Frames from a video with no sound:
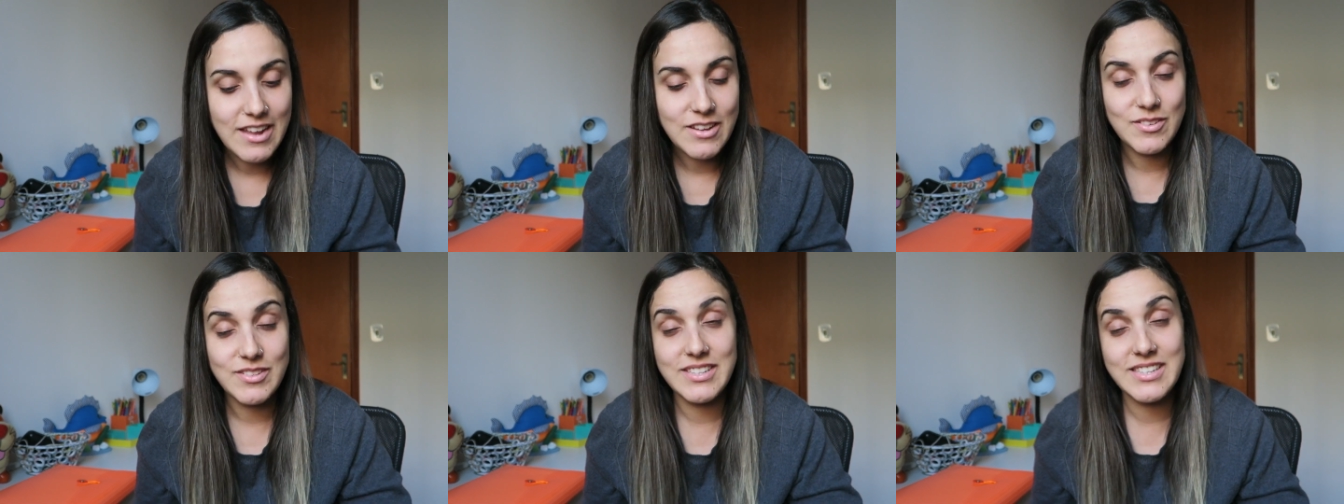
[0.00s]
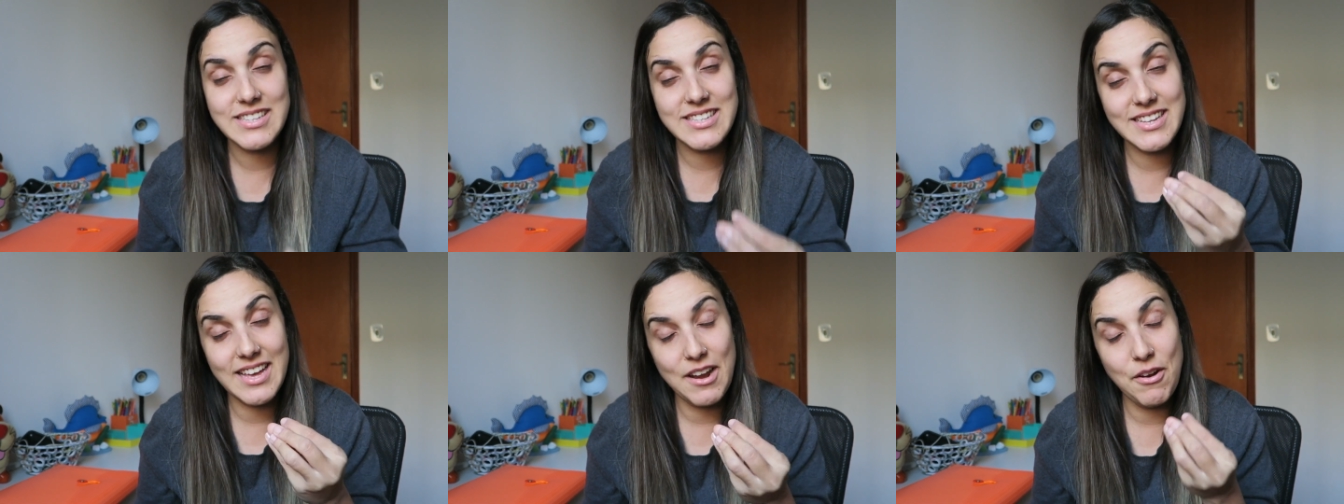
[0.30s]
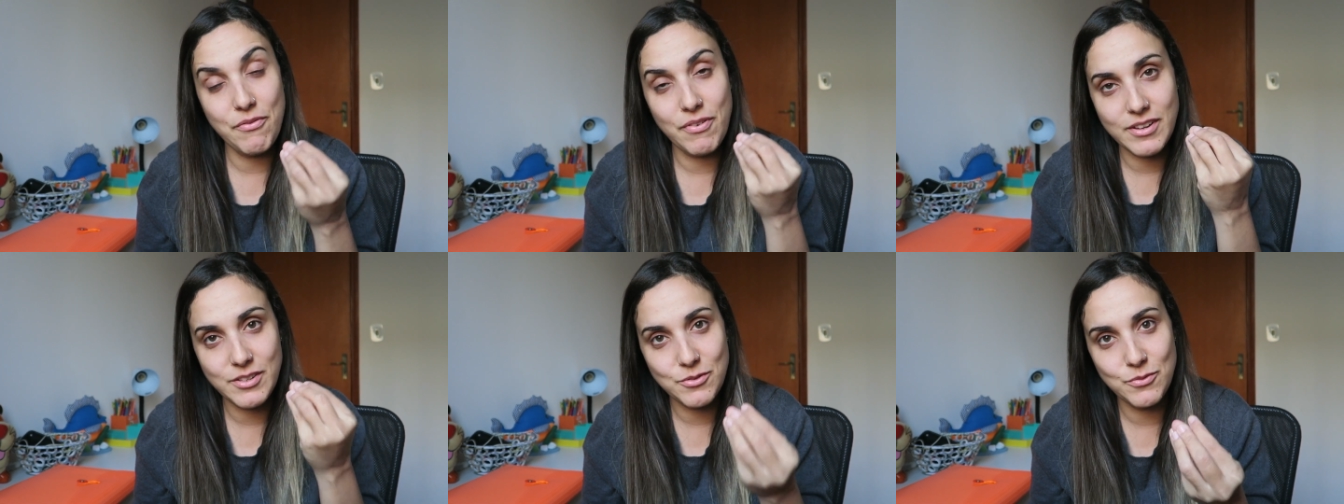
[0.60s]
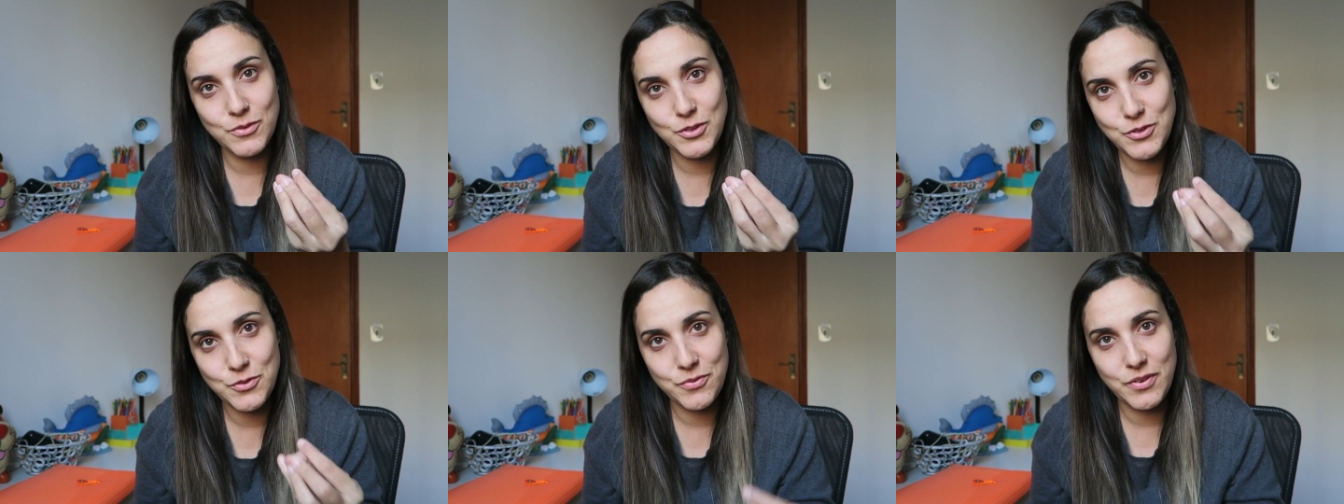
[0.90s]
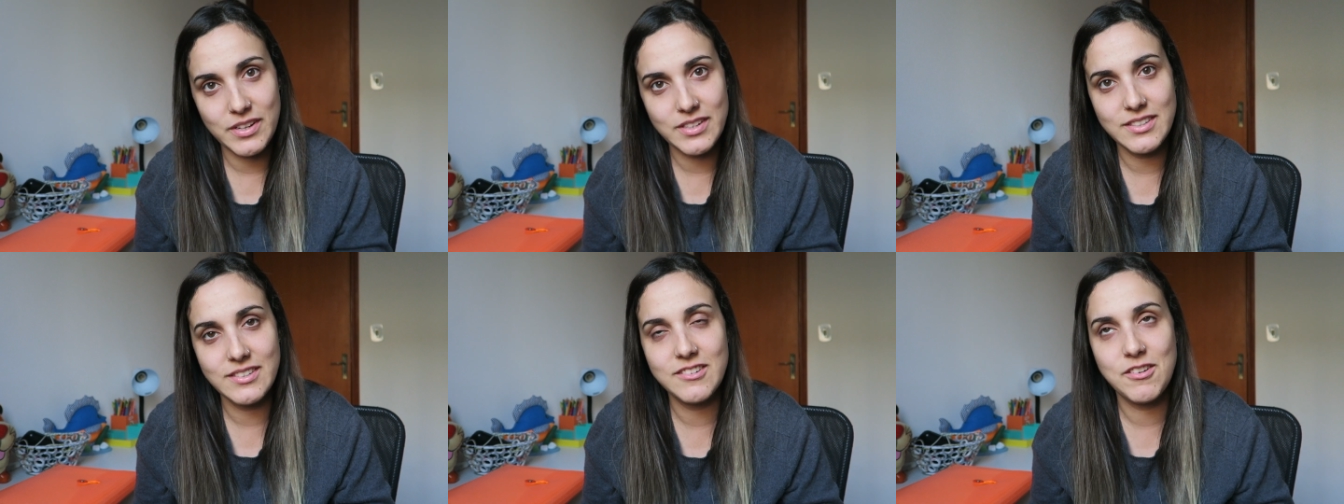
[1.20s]
Se vocês quiserem eu faço um vídeo
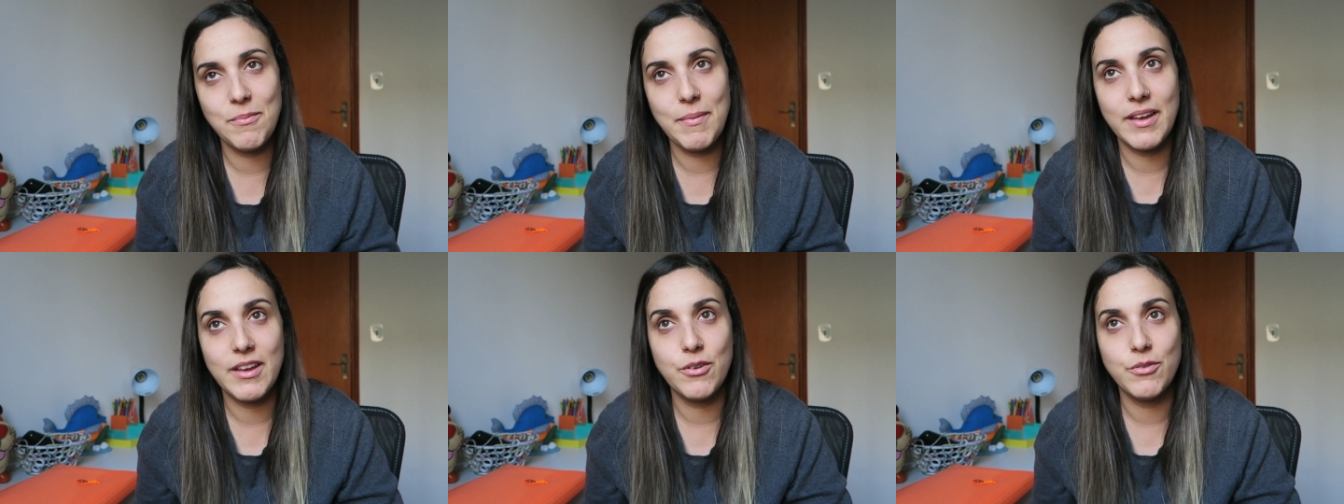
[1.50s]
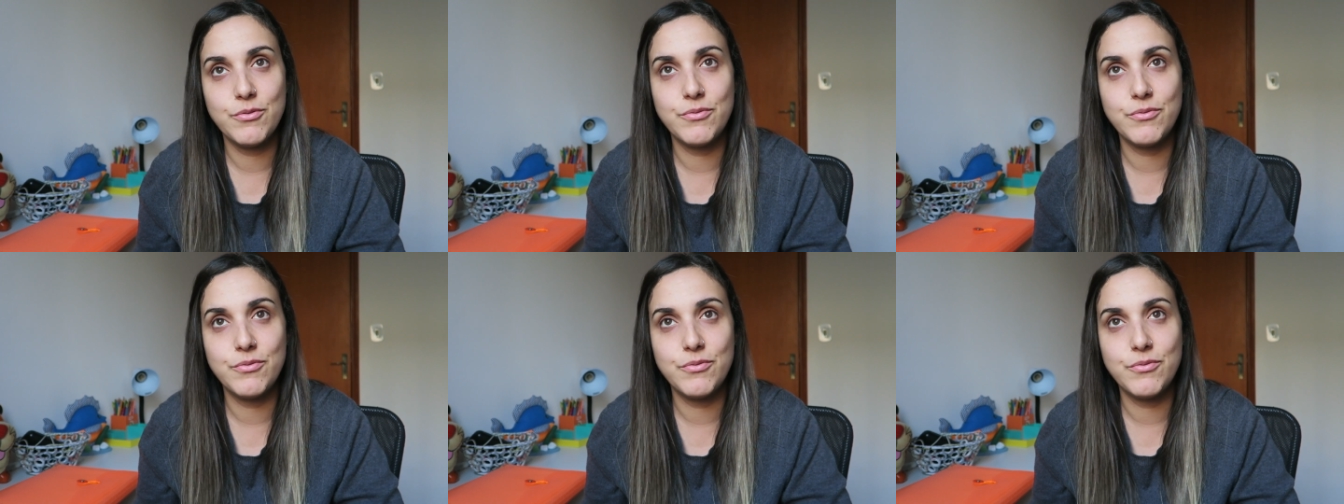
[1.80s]
falando como é que